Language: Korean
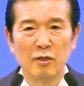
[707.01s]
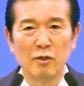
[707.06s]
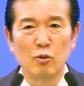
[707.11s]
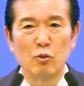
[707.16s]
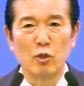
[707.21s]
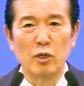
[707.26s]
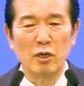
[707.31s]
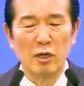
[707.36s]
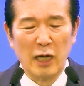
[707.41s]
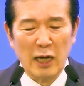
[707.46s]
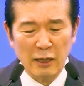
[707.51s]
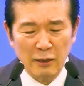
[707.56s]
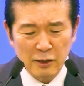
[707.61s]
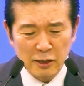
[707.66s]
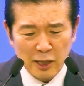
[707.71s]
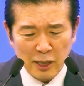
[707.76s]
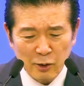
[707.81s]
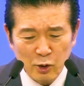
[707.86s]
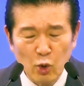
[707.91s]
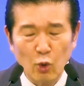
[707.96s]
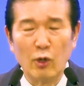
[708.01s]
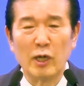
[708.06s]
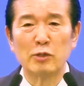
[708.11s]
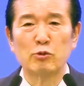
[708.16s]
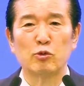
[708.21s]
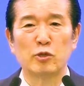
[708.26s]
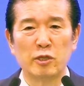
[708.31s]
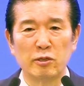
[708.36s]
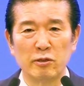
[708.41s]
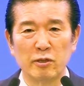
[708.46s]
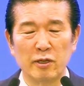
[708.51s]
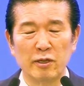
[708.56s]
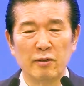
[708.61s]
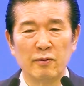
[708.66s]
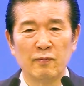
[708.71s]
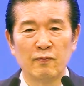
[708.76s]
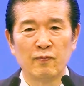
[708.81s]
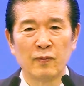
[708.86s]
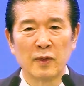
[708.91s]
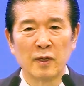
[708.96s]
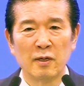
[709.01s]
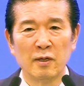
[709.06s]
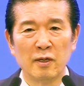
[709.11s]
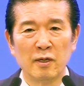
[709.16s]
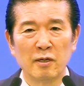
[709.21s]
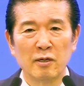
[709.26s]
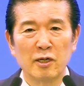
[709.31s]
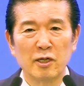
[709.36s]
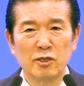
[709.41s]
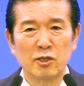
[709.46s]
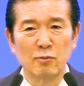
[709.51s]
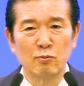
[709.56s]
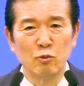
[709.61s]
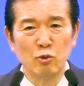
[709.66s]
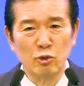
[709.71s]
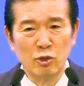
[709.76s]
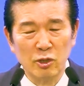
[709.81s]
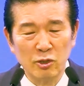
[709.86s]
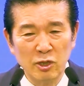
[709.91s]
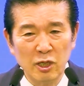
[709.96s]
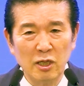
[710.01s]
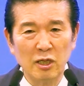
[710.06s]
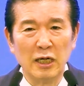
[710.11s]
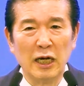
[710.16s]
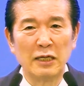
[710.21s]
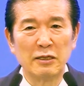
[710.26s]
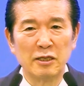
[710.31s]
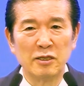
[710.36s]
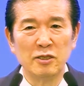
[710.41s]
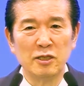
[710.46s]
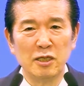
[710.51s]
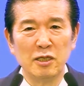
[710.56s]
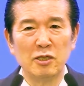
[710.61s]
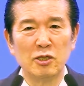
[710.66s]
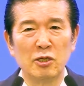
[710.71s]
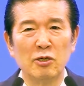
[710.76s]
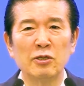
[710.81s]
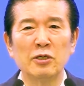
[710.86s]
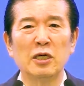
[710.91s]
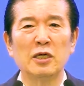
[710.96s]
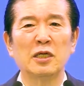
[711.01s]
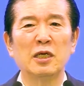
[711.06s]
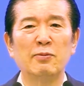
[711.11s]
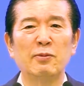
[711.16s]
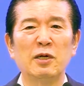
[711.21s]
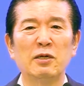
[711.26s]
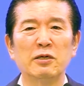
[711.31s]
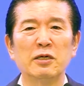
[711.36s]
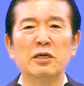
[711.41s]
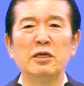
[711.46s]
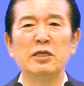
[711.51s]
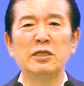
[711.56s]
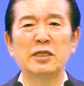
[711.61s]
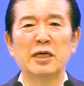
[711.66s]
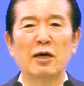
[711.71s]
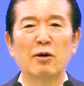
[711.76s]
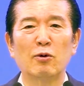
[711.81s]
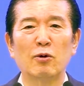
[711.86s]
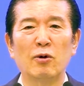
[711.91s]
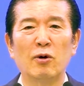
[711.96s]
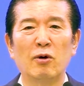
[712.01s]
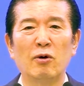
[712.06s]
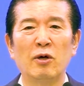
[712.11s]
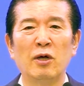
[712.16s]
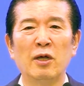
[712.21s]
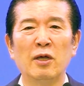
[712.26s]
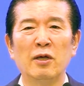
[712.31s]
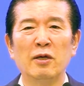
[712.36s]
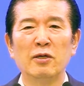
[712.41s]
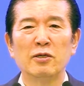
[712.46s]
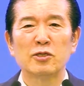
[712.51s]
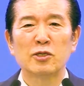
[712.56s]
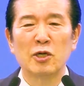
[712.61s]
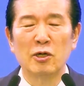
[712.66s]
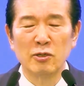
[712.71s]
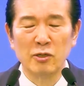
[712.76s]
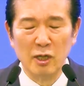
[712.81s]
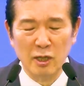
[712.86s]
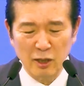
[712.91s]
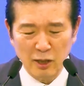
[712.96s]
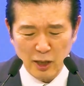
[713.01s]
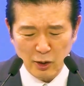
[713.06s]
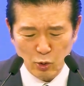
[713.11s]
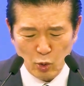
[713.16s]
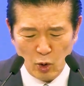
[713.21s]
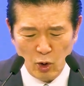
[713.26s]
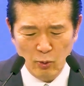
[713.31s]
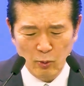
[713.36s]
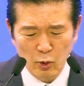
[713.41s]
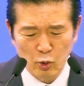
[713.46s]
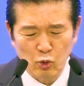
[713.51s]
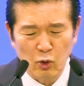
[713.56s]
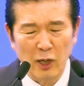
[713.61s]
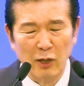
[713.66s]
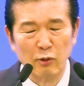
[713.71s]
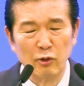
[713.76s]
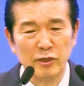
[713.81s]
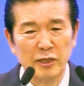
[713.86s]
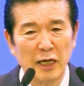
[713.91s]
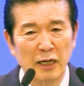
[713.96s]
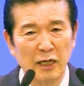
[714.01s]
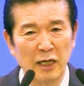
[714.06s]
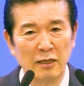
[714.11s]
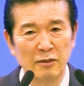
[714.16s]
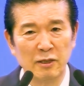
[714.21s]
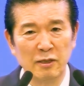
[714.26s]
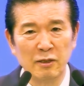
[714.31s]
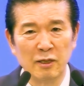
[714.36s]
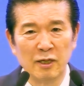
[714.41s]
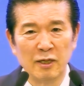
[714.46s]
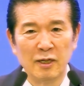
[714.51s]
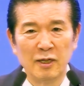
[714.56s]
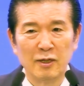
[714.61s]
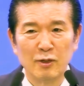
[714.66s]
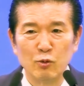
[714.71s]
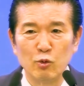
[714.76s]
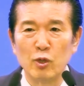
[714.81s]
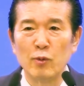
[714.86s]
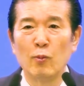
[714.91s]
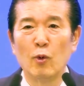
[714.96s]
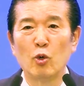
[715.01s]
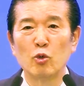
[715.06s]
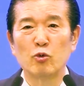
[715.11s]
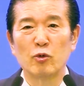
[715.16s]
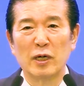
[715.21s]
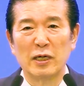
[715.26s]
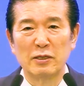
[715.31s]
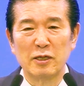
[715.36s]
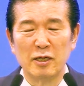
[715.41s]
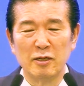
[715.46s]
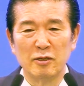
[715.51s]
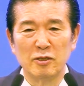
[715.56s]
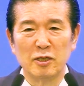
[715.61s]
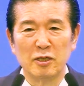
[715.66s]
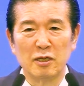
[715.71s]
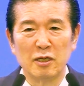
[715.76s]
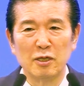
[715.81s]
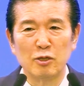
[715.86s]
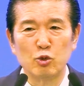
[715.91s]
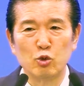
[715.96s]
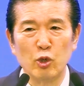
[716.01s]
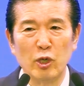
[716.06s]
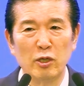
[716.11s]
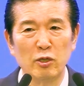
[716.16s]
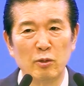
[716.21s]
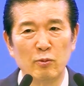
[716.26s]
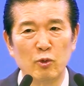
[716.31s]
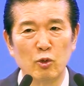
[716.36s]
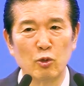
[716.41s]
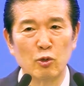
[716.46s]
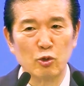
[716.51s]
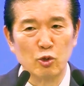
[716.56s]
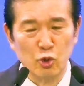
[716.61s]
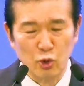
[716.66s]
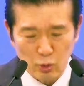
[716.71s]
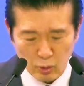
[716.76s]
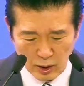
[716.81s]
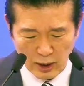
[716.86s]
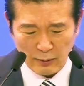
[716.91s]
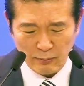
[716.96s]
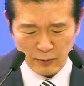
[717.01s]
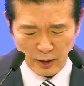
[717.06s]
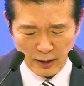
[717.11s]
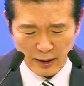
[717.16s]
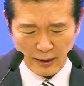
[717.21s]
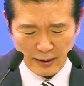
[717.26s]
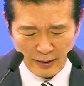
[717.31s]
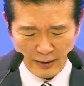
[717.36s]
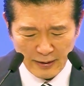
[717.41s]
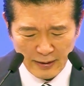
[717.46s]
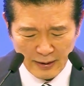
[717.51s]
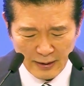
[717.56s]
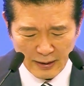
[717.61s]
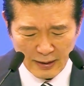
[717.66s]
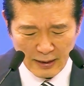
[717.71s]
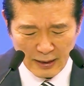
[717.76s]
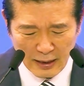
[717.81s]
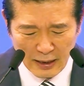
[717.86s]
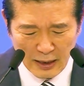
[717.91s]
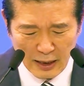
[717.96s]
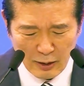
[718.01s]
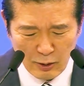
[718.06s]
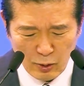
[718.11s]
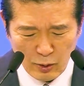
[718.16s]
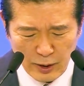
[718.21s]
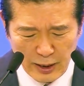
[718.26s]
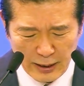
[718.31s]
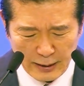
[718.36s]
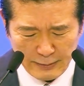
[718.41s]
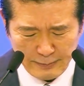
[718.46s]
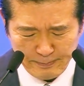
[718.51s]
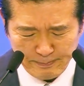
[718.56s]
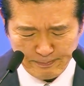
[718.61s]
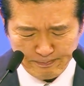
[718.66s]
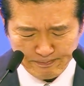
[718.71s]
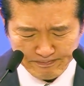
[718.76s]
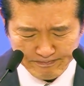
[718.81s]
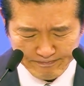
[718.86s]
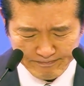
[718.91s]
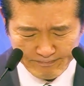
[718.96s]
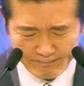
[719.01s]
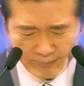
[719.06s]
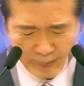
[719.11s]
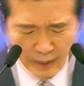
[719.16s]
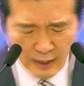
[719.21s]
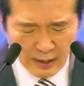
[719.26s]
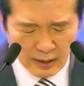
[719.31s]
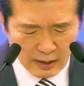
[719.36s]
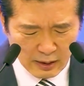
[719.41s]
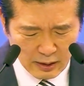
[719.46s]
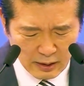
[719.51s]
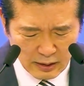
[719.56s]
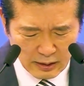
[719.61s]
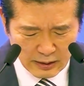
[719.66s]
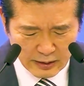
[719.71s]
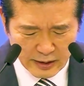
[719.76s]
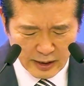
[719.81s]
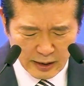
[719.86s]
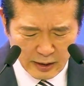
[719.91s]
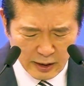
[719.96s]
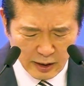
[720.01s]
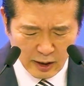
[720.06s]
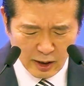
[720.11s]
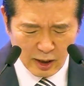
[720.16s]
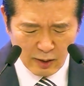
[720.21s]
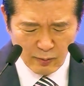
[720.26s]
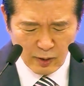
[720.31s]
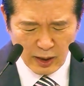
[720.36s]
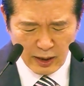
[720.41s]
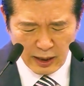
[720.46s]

우리를 항상 도와주시는 거예요. 그래서 무슨 일을 하든지 성령님을 의지하고 성령님께 도움을 구하고 살아가는 우리 모두가 되어지기를 주의 이름으로 축원합니다. 할렐루야. 자, 이렇기 때문에